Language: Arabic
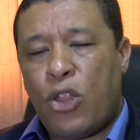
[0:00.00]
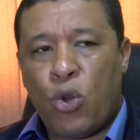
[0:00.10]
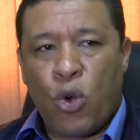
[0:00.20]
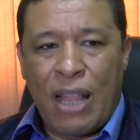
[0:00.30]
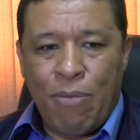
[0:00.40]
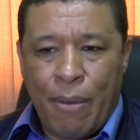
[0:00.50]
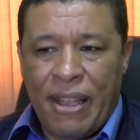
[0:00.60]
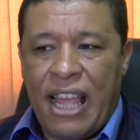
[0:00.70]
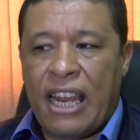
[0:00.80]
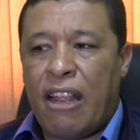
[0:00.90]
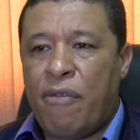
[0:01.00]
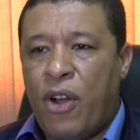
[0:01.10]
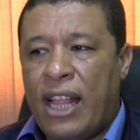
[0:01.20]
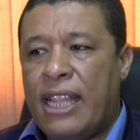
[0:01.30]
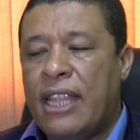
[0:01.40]
هادو نقاط من طبيعه الحال كان فيها
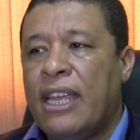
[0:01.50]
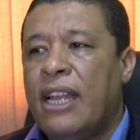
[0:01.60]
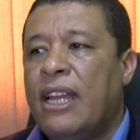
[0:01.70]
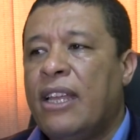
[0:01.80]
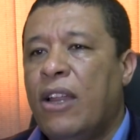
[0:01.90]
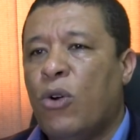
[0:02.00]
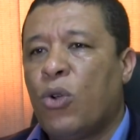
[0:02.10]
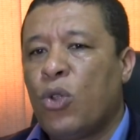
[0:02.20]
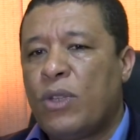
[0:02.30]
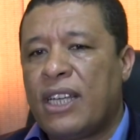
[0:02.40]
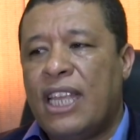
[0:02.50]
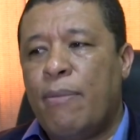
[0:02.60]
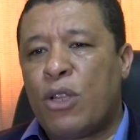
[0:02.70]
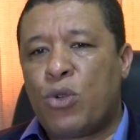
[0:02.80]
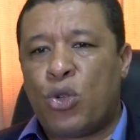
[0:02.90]
واحد العدد ديال ديال العروض
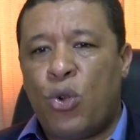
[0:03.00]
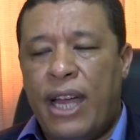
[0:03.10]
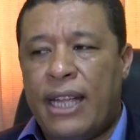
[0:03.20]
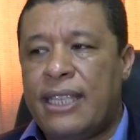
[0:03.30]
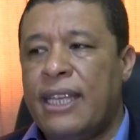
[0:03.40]
والتقديمات والشروحات